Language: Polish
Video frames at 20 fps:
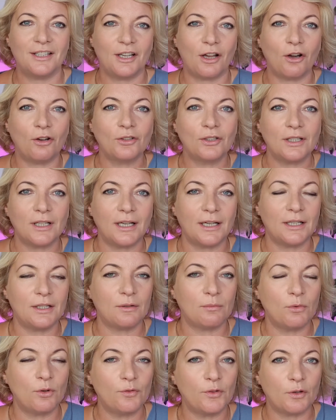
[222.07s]
y, online
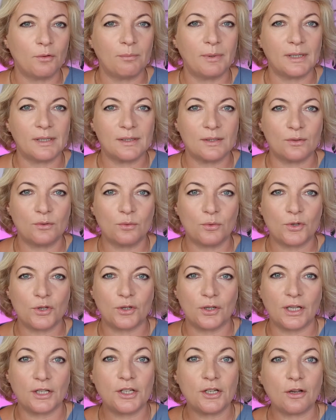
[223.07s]
mówią bardzo dużo.
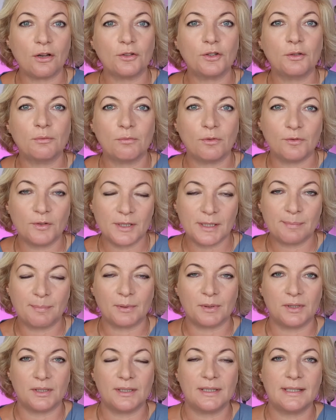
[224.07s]
Ja Ci o tym mówię z
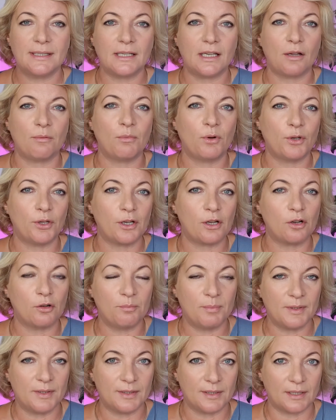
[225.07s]
pozycji mojego
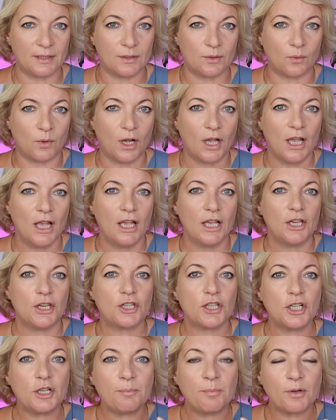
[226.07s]
biznesu.
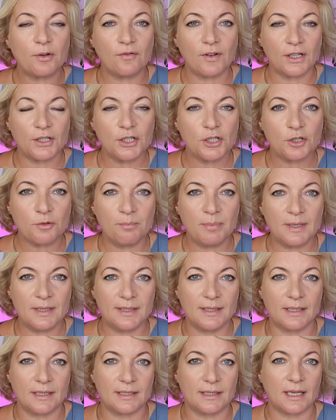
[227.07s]
Jeżeli prowadzisz
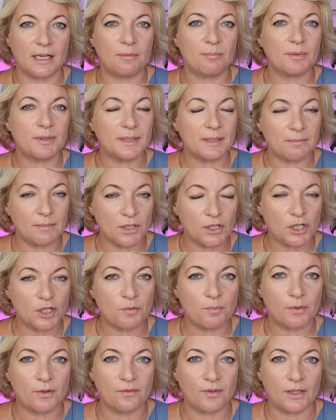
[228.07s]
biznes albo zamierzasz
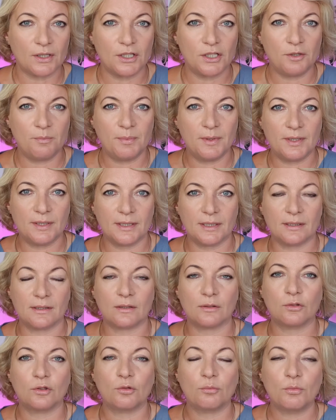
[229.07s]
prowadzić biznes,
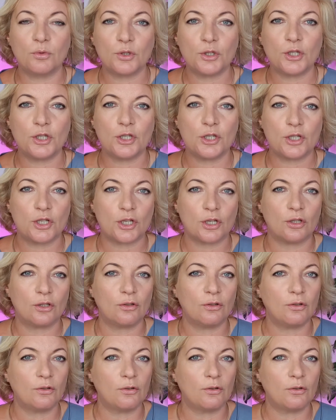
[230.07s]
to musisz,